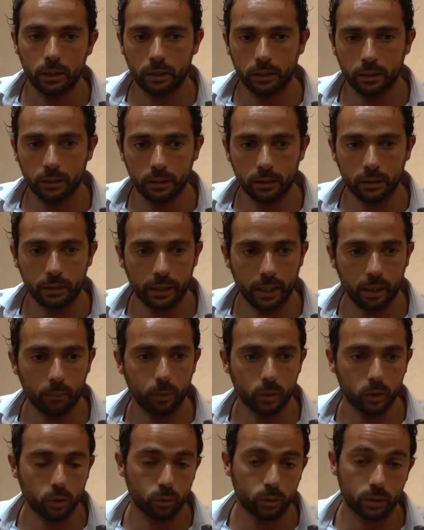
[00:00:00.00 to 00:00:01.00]
eh, il
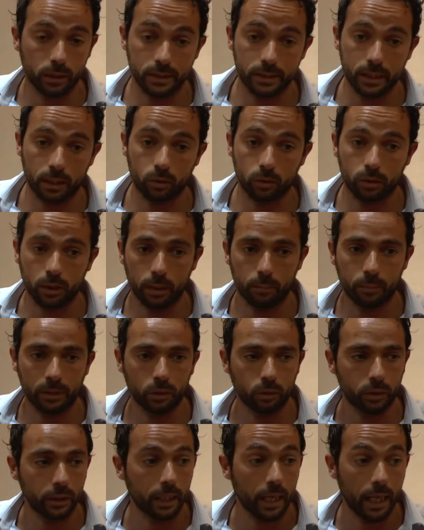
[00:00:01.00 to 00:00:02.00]
campo è solo utilizzato
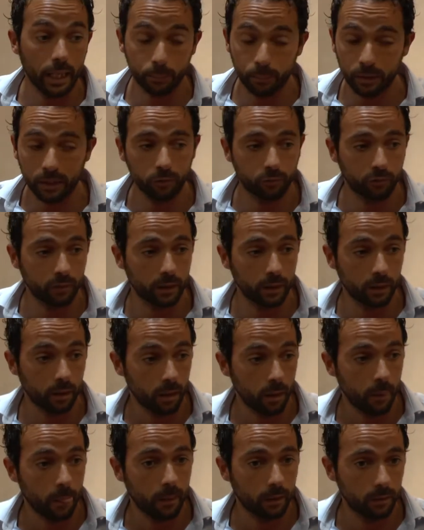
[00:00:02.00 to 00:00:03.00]
dall'amatore rugby che fa
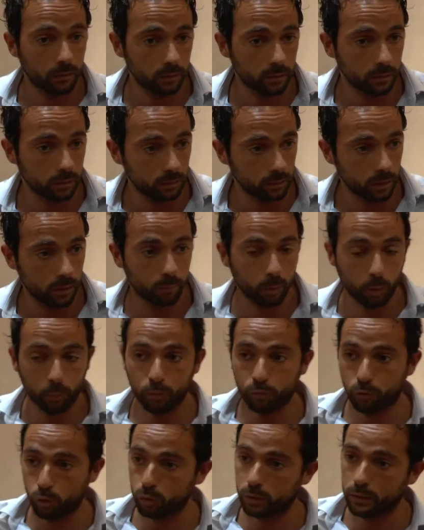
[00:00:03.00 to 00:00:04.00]
eh, del
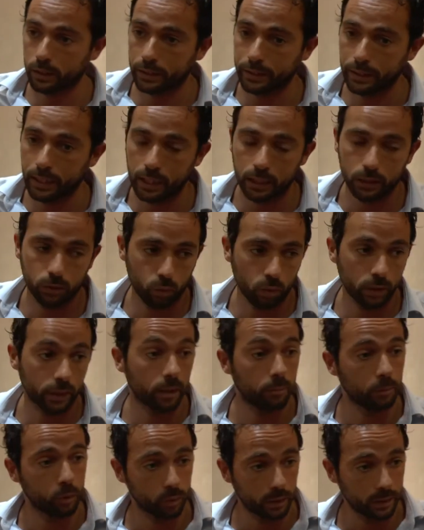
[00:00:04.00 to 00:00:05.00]
proprio volontariato anche
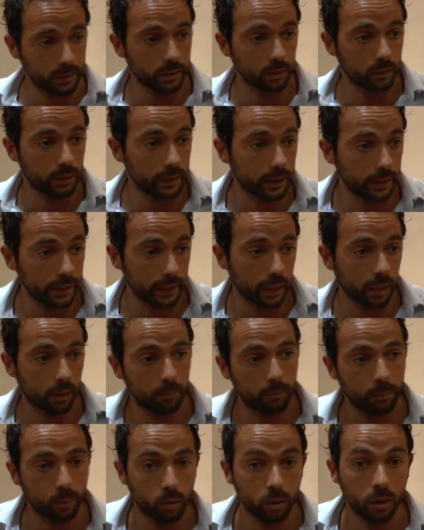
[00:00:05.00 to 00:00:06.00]
la manutenzione del
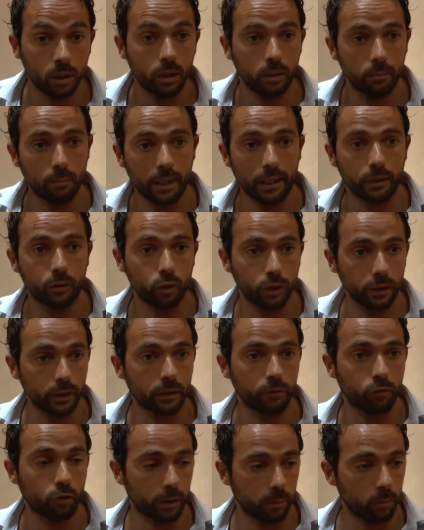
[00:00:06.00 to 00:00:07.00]
campo, beh, noi
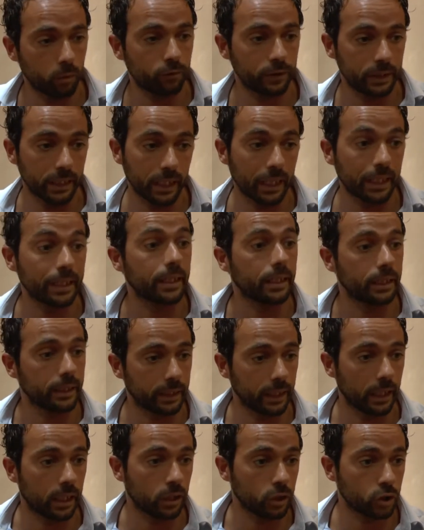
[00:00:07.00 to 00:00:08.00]
rivorremmo vedere anche il
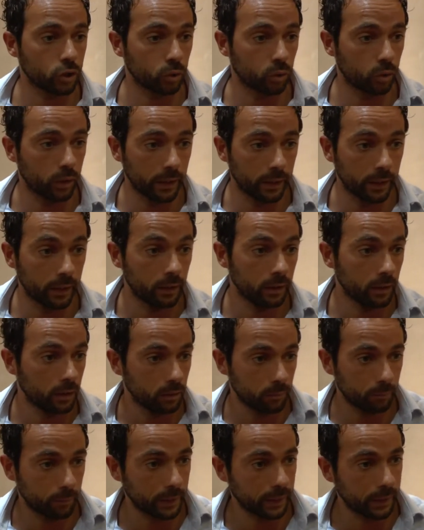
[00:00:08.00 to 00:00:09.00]
calcio e
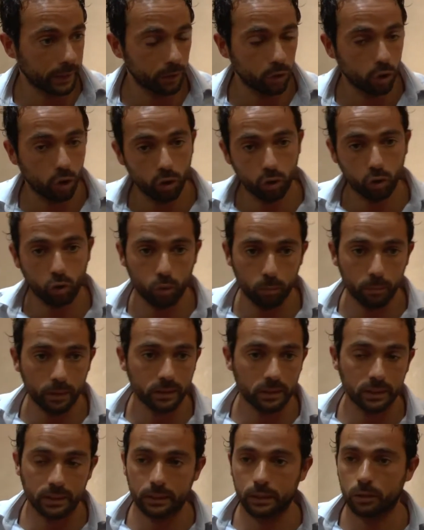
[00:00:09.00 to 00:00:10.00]
perché no, come è
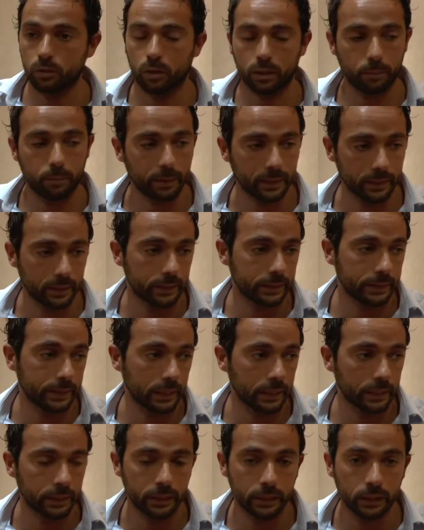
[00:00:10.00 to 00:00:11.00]
assistito per tanti
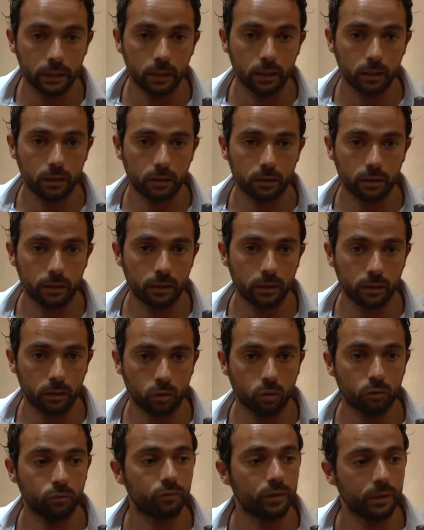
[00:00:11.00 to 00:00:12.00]
anni, eh, il
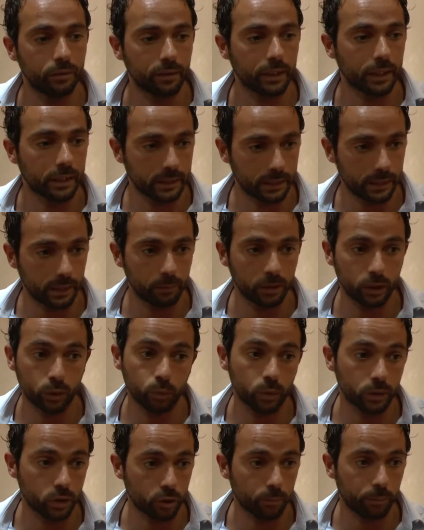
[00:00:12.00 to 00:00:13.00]
convivere insieme di
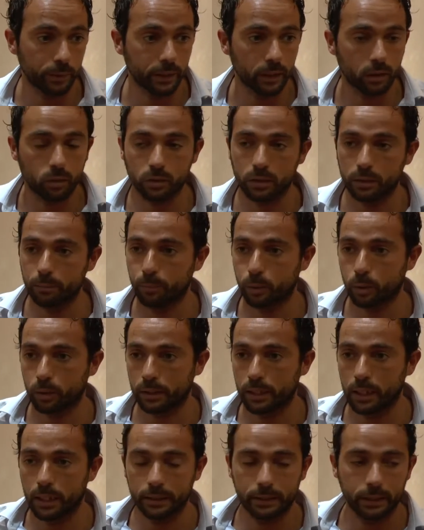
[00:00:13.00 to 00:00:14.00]
due discipline così
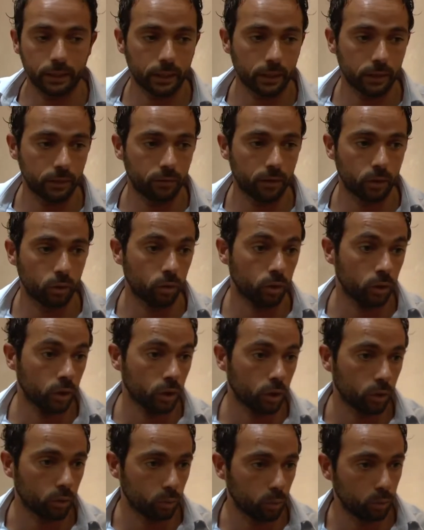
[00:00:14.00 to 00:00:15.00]
importanti anche a livello
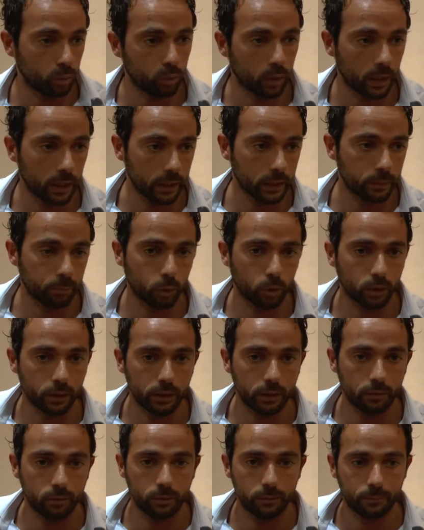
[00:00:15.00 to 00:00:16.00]
culturale e
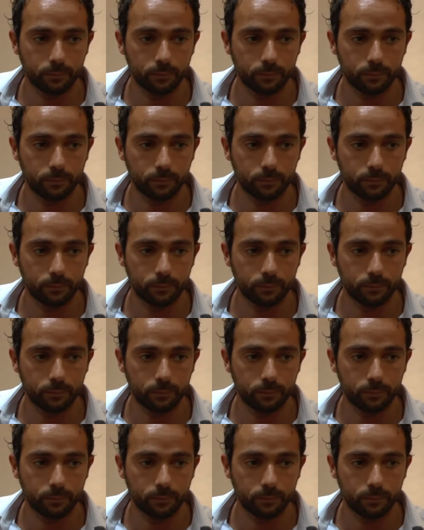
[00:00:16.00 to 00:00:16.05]
sportivo.